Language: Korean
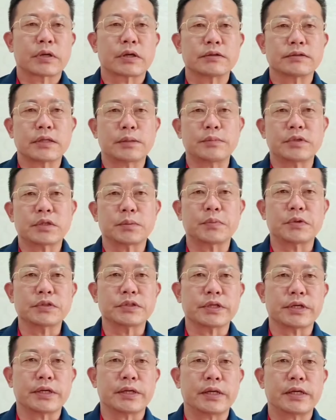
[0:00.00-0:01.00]
8월 3일 첫
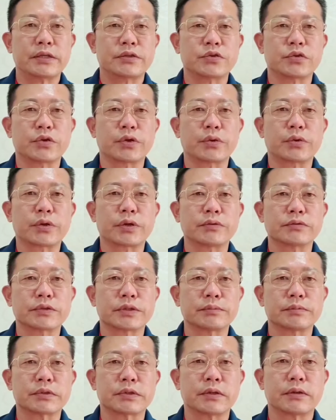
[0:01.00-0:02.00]
번째 쥐띠
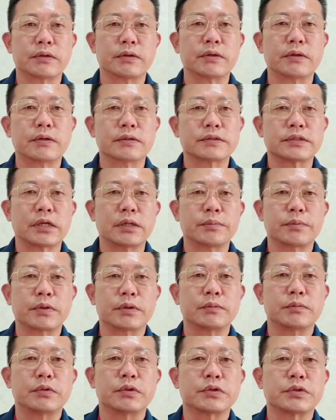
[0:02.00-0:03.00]
오리운세부터
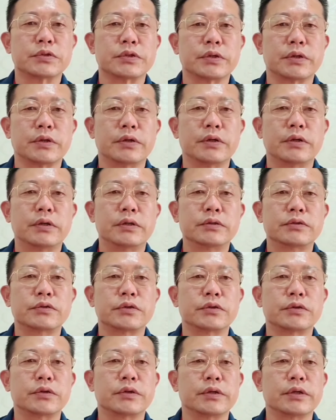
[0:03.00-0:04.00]
살펴보죠.
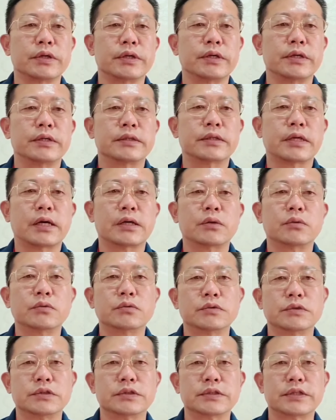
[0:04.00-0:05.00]
쥐띠
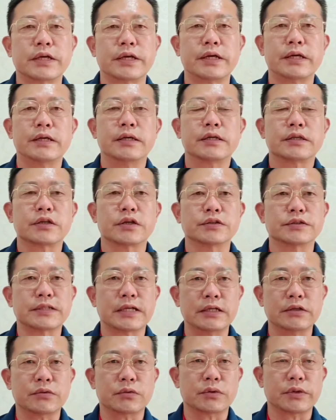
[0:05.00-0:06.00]
타로운세
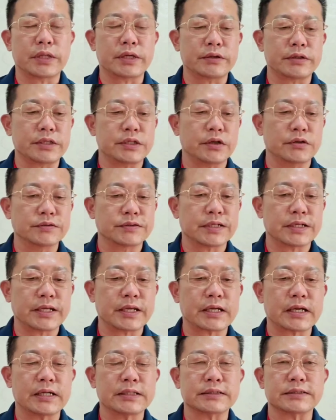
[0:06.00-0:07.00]
연살 드론의
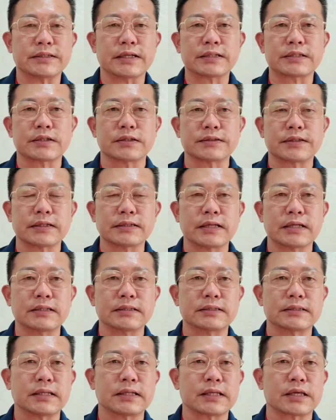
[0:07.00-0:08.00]
연살의 카드 색정
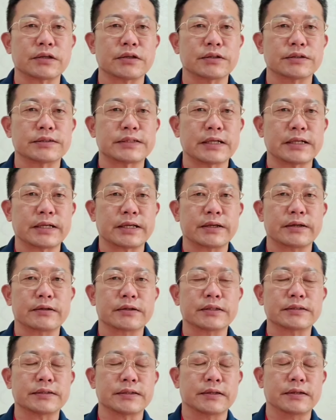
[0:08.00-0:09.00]
색날를 뜻하는
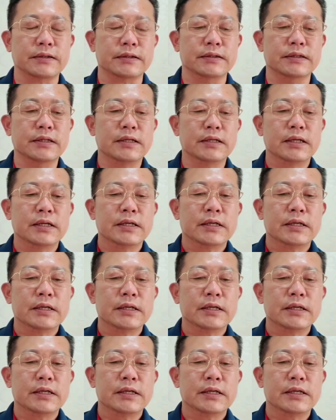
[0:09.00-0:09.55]
연살이에요. 그래서